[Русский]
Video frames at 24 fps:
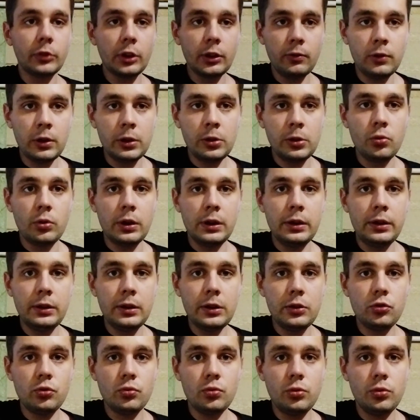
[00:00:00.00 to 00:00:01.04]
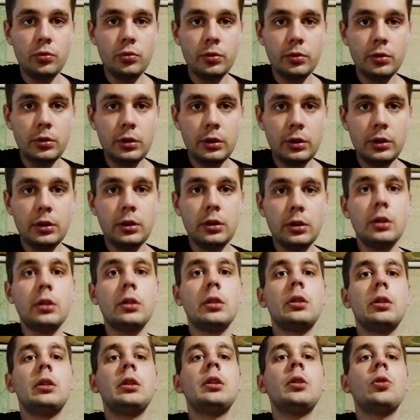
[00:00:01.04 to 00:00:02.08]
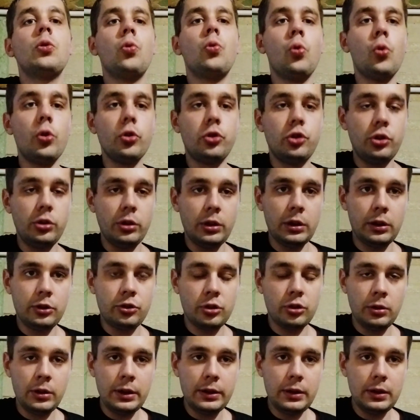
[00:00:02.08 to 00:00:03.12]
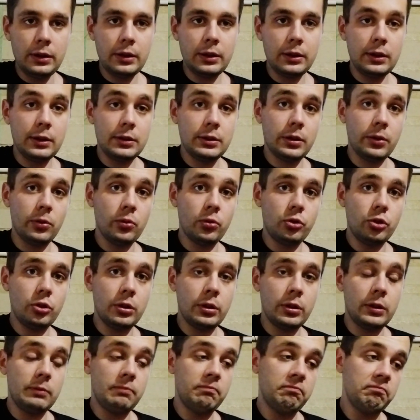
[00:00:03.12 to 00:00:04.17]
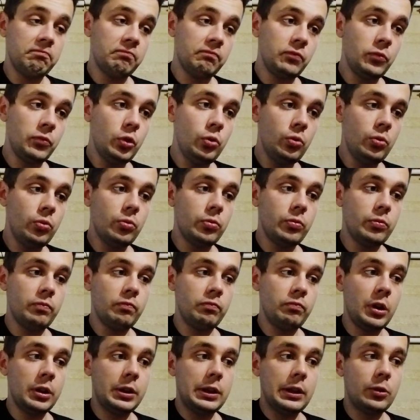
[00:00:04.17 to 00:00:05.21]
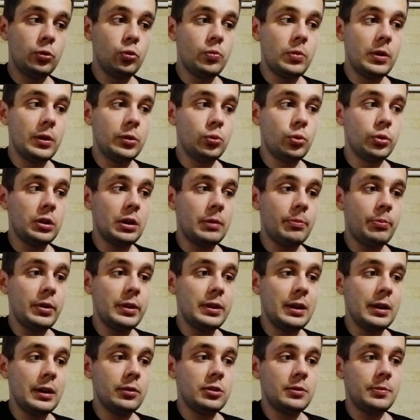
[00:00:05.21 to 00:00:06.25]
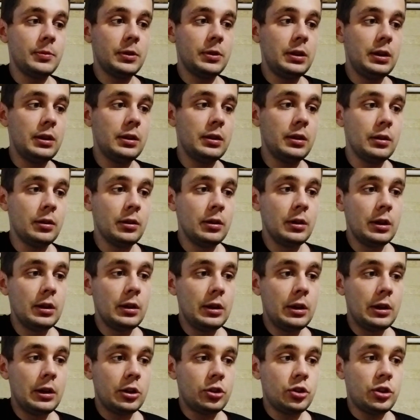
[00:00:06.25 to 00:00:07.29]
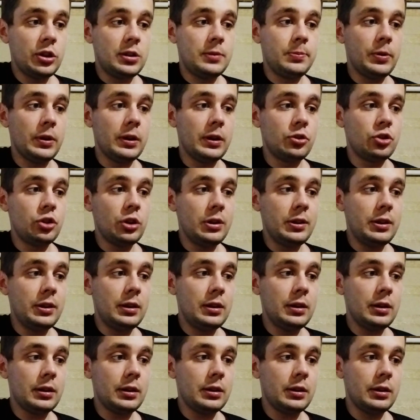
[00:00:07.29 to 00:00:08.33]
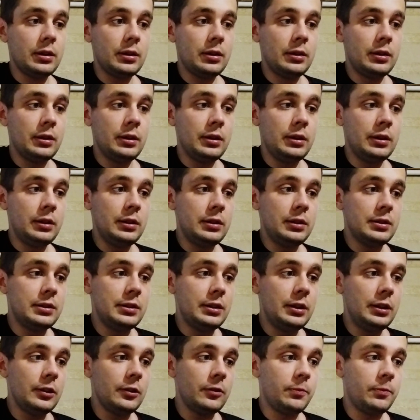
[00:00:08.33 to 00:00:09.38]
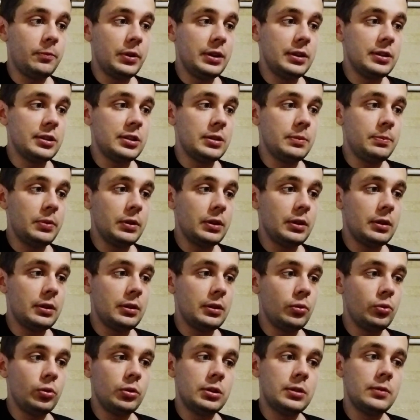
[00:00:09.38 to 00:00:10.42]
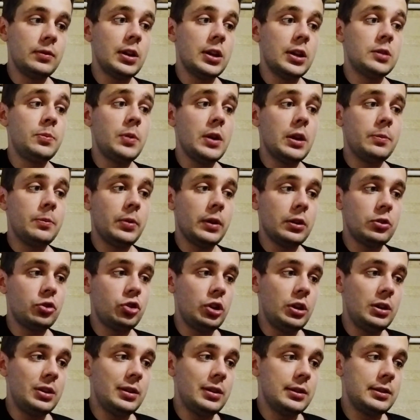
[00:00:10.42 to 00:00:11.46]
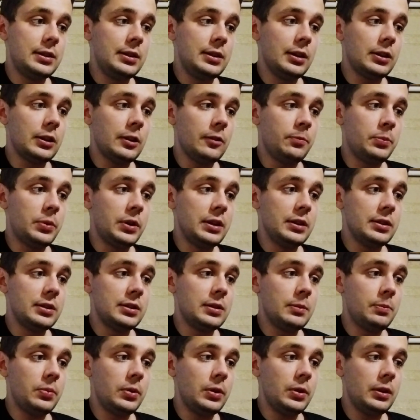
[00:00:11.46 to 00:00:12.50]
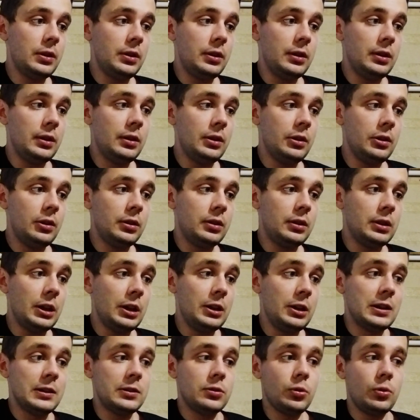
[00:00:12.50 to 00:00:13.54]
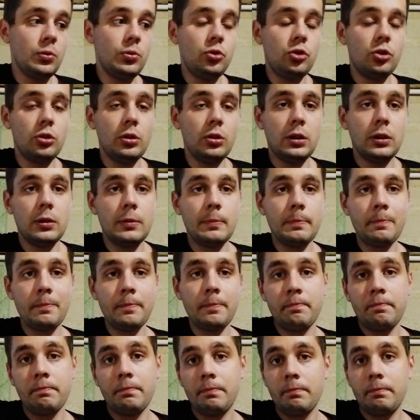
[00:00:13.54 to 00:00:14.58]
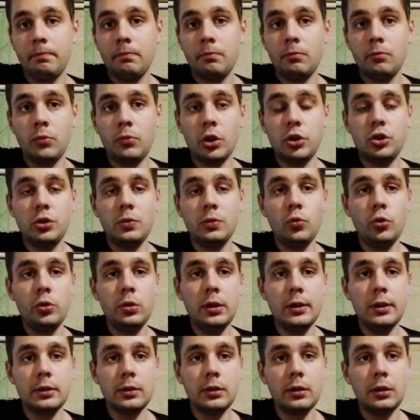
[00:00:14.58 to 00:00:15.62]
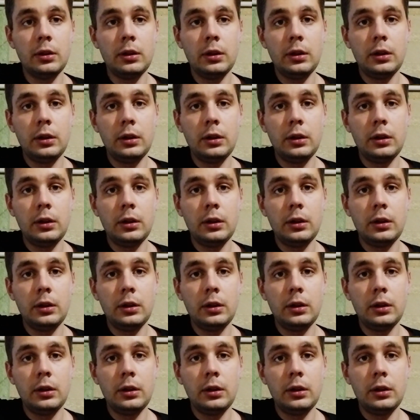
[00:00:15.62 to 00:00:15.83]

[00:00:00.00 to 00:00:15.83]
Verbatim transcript: в одну калиточку и очень, как желательно, досрочно. Ну, это, думаю, тот оппонент. Смотрите, 6 поражений, э, из них, в принципе, извиняюсь, 5 поражений, из них-то, в принципе, 3 досрочных. Почему нет?